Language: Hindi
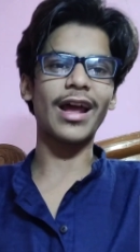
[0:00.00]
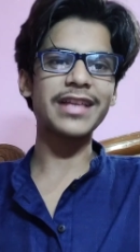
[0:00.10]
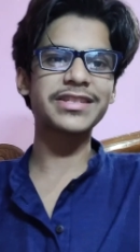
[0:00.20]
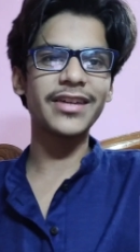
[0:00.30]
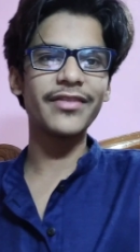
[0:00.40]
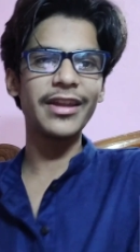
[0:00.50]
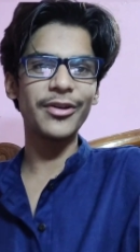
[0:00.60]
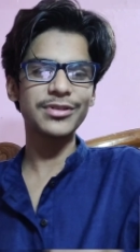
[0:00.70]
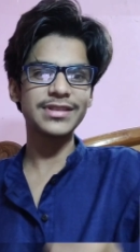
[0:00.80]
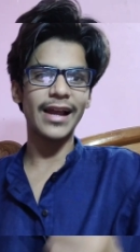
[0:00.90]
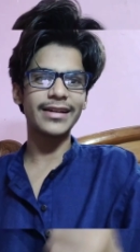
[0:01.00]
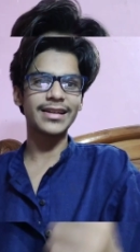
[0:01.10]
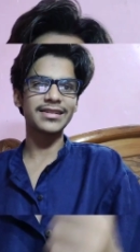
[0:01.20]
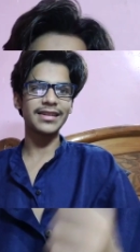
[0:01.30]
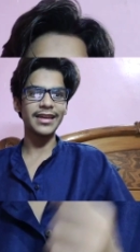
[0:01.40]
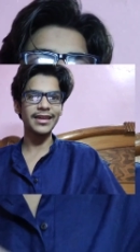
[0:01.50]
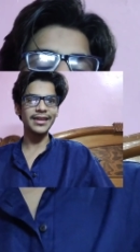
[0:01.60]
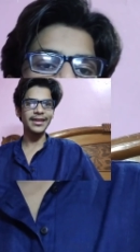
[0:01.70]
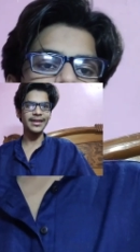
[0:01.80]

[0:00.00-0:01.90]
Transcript: और आज का वीडियो स्टार्ट करते हैं यहाँ पे